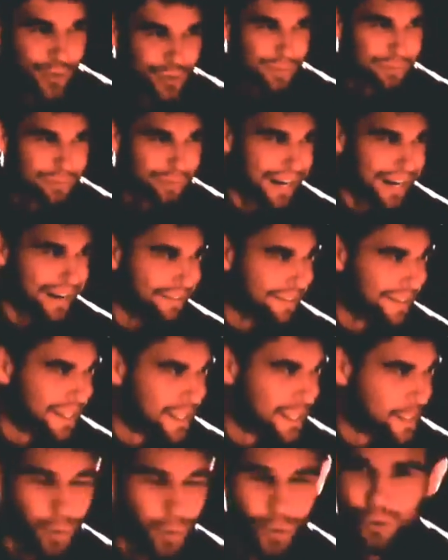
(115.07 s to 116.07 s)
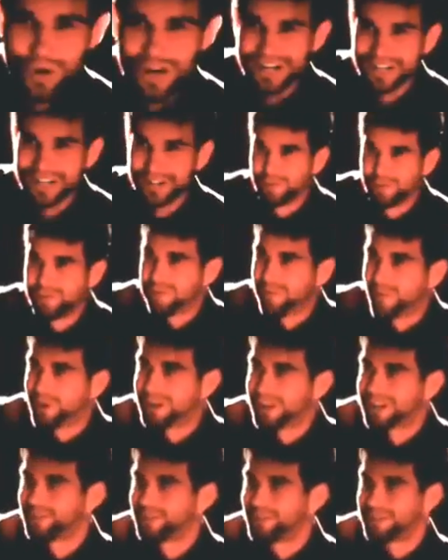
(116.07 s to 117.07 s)
Muito em breve, eles procurarão
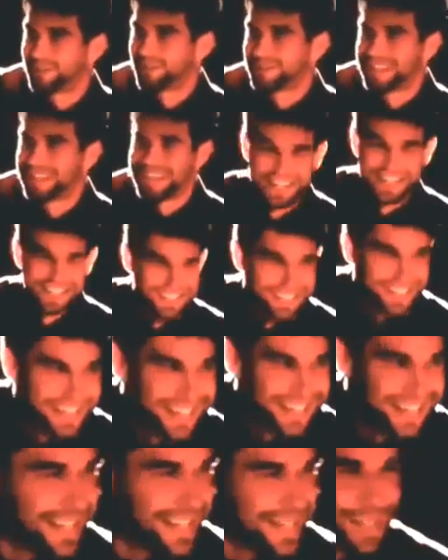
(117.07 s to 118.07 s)
fora dos seus lares.